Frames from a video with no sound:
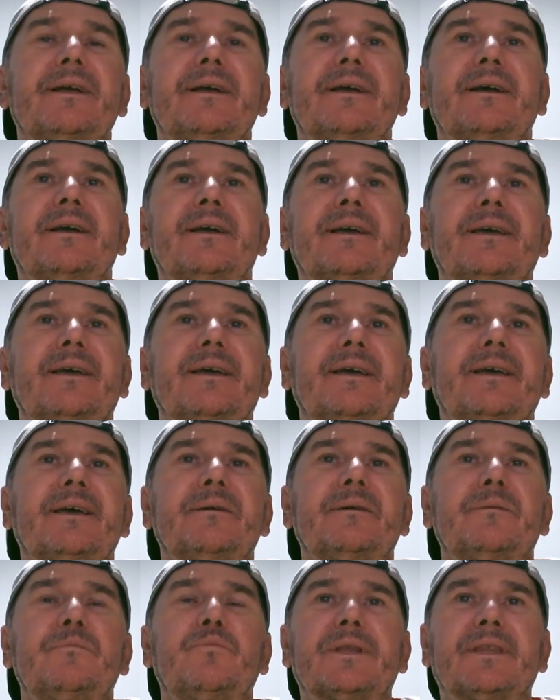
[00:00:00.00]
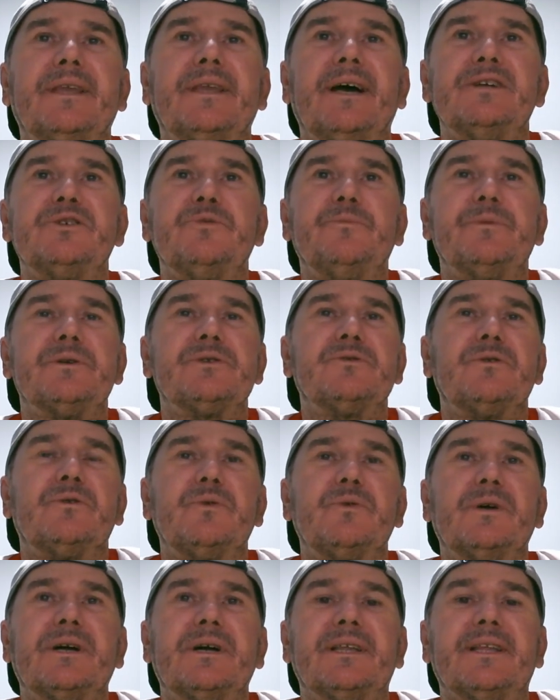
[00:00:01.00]
É, boa tarde ao pessoal do
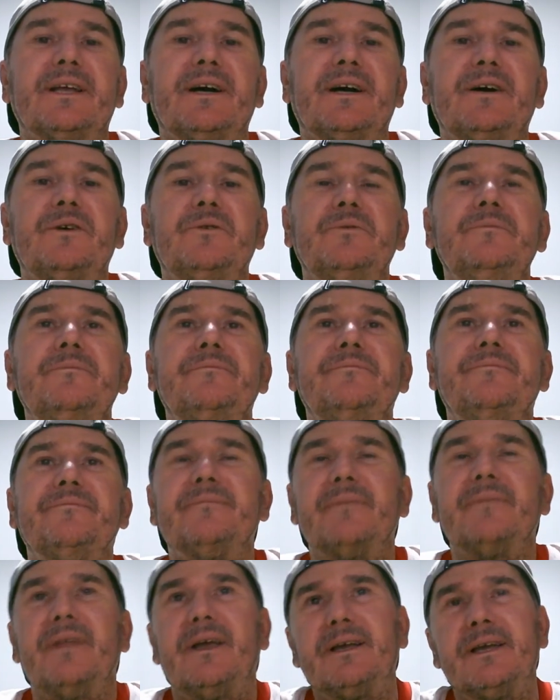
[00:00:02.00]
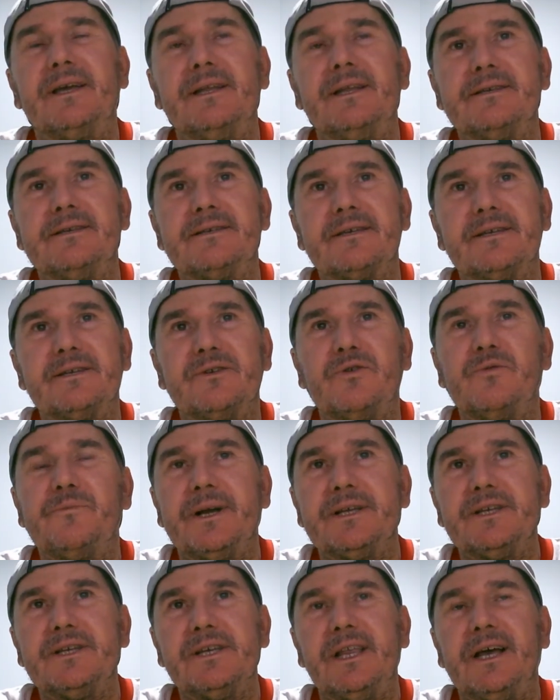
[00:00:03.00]
canal, aqueles que
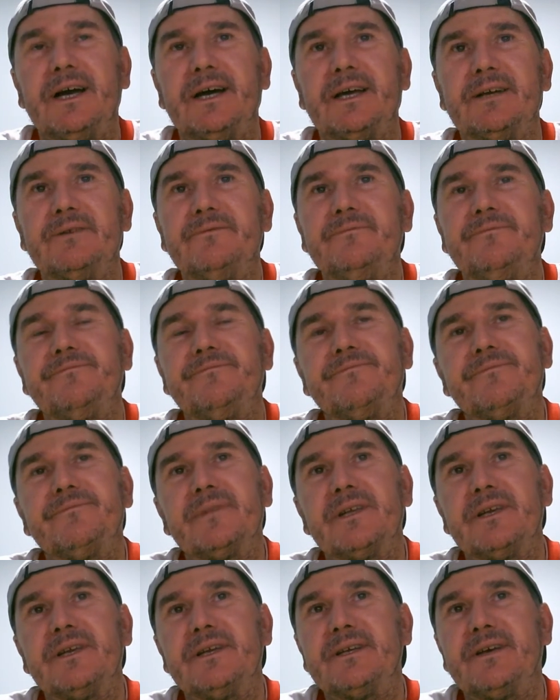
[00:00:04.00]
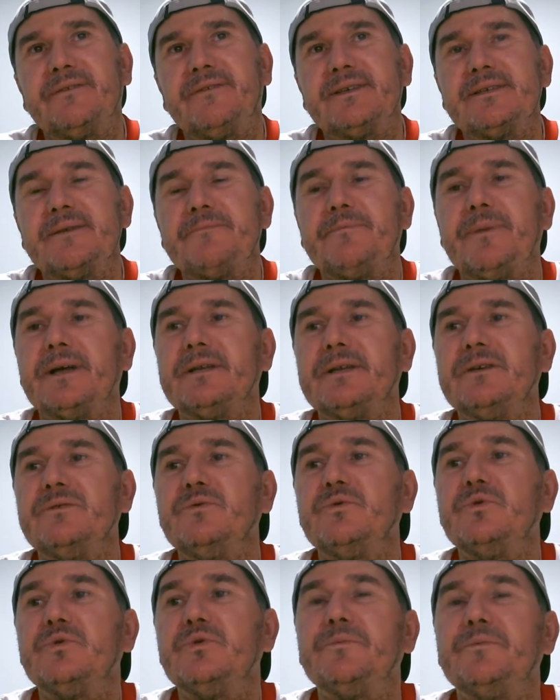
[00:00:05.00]
compartilharam, que já fazem parte do
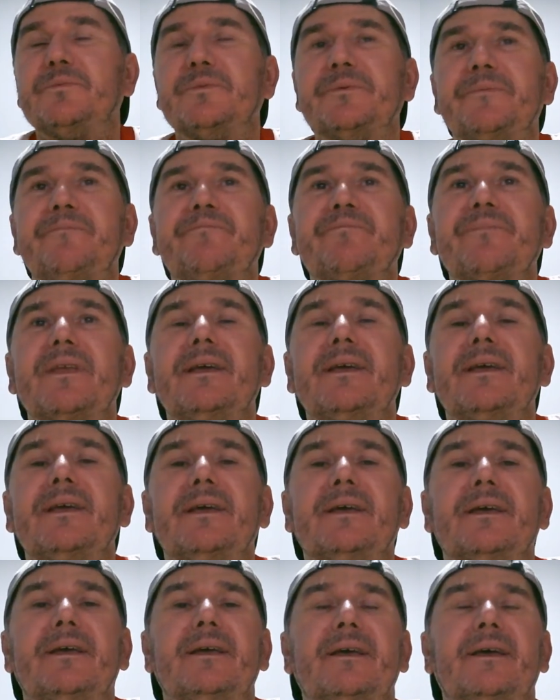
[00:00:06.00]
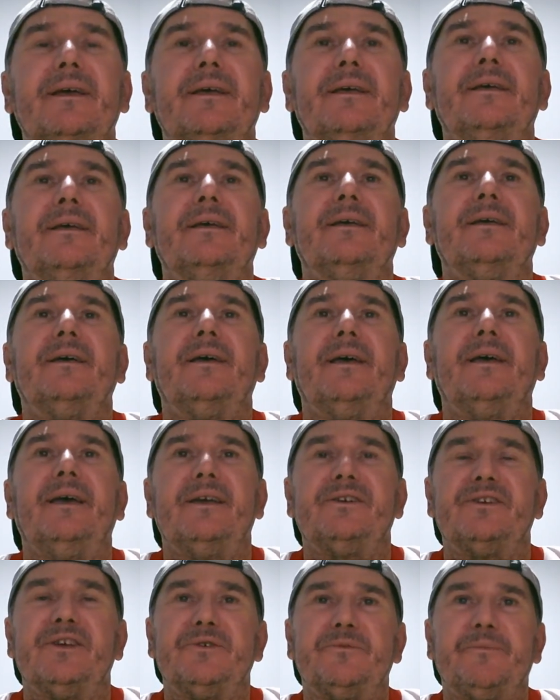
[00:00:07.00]
grupo. É,
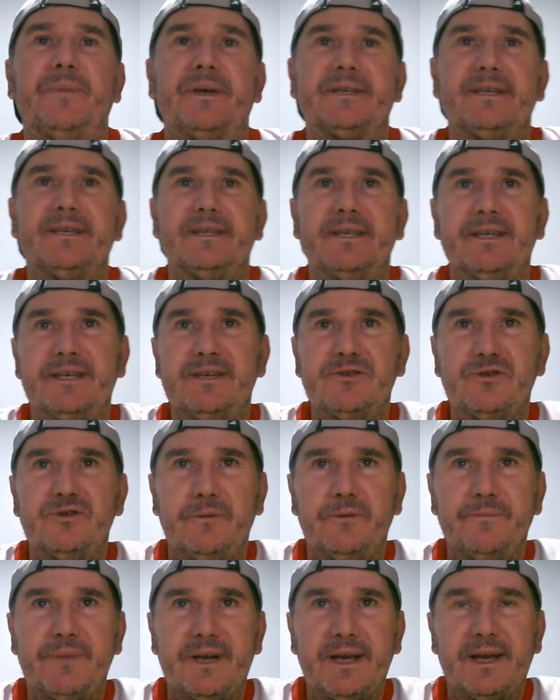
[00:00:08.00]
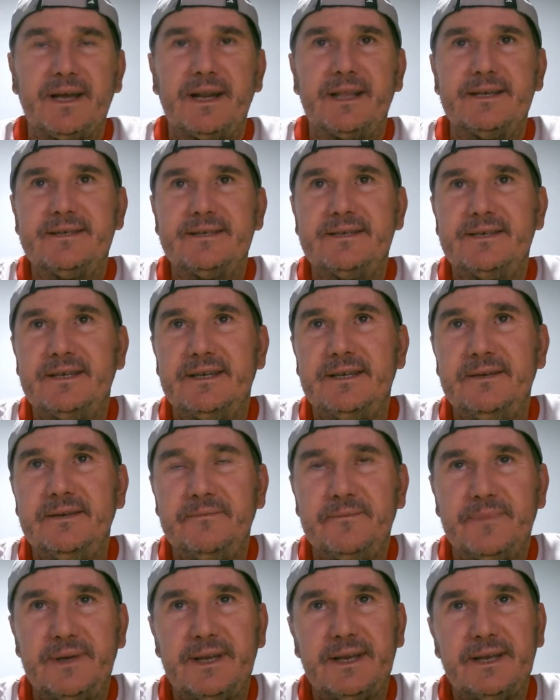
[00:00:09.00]
gente, passando aqui só para agradecer
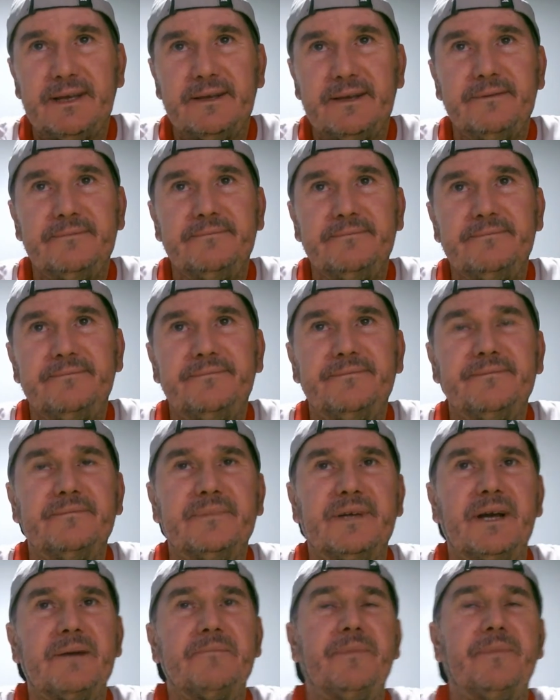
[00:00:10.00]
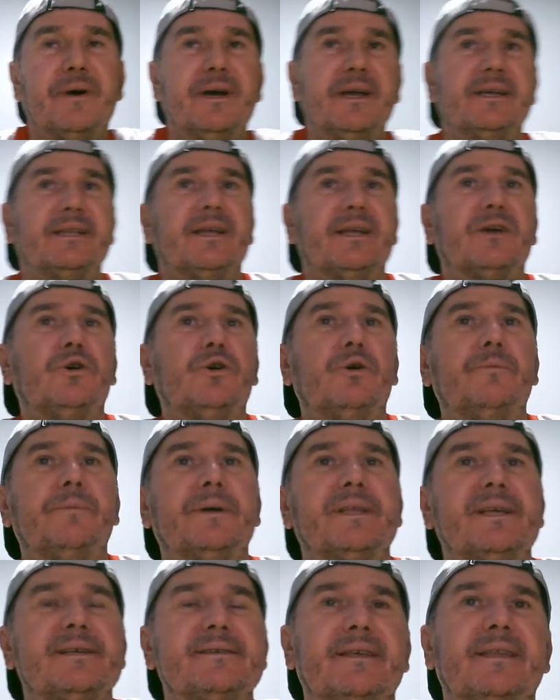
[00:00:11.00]
pela campanha da Copa
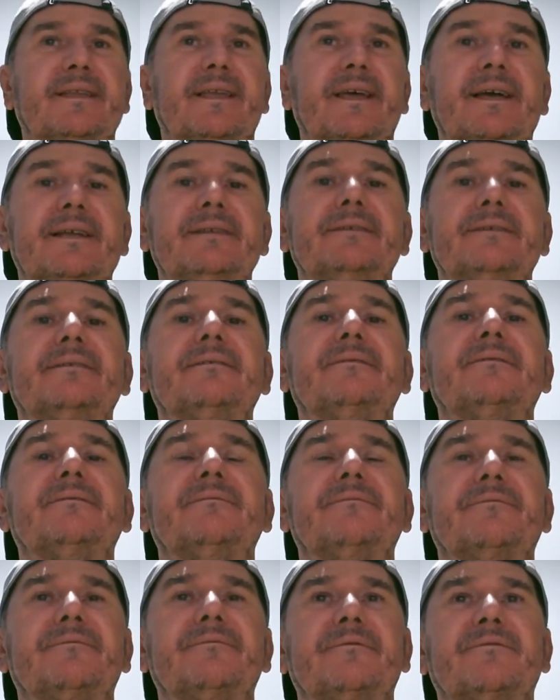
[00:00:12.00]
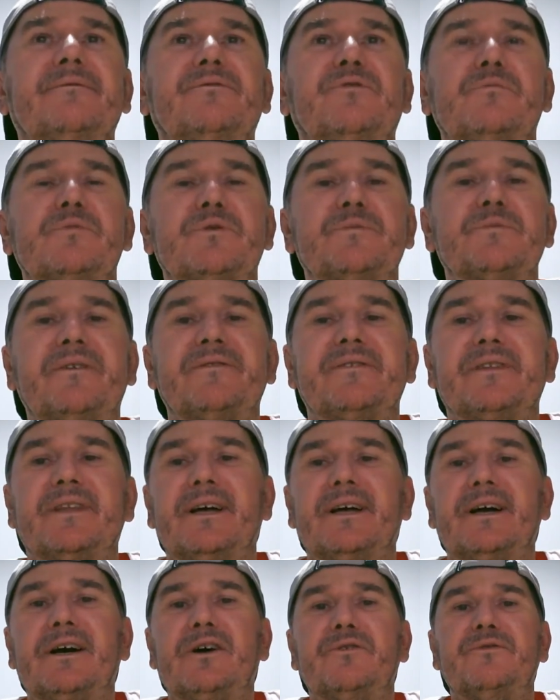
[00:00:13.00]
das Satélites. Fomos para a
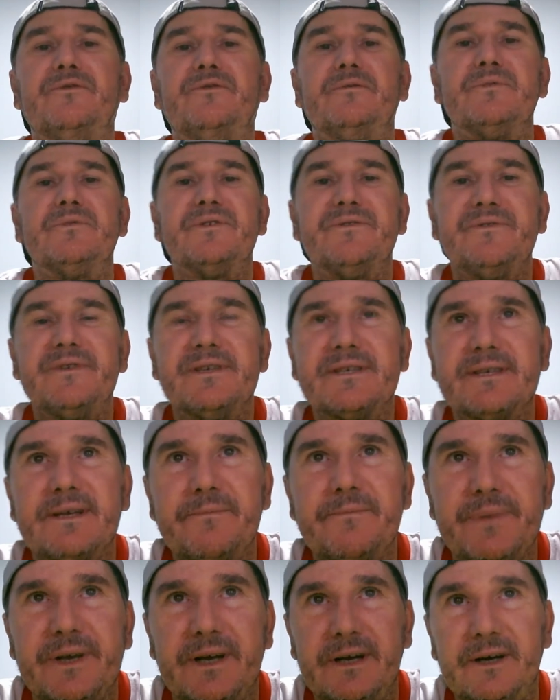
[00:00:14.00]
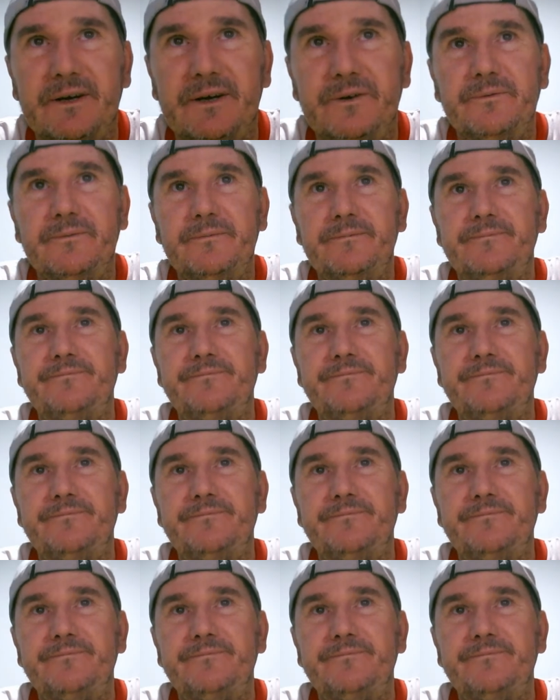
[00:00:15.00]
final, fomos vice-campeão,